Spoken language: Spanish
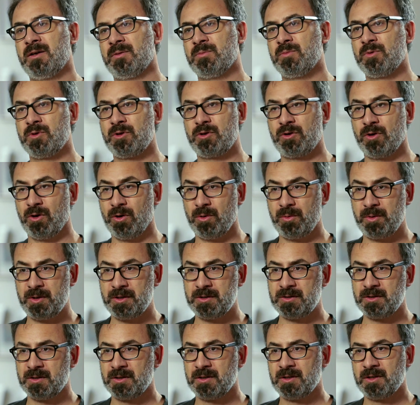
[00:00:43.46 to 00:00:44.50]
muy
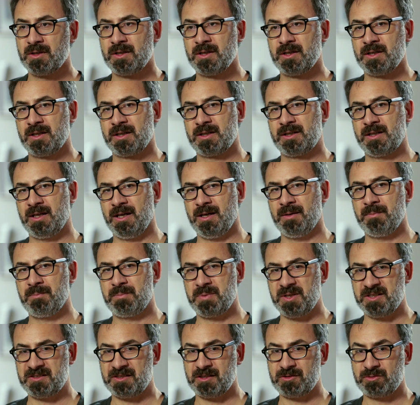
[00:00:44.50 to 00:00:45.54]
joven que
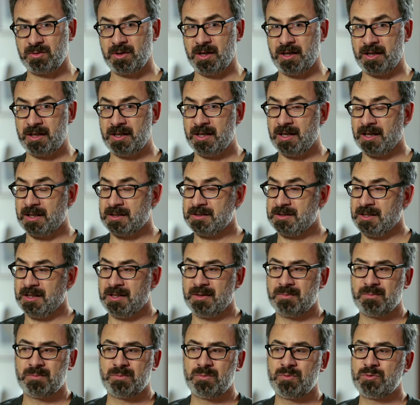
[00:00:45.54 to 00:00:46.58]
empieza su carrera, que
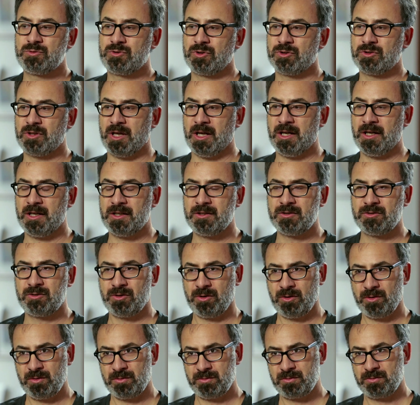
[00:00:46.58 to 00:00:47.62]
tiene mucho
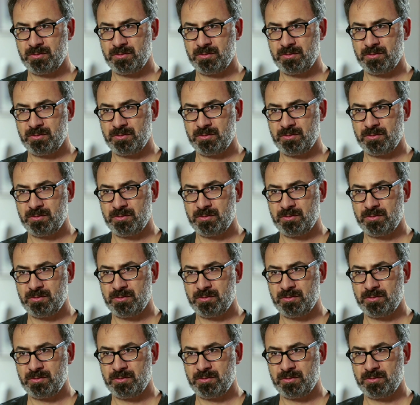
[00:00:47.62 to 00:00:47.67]
talento.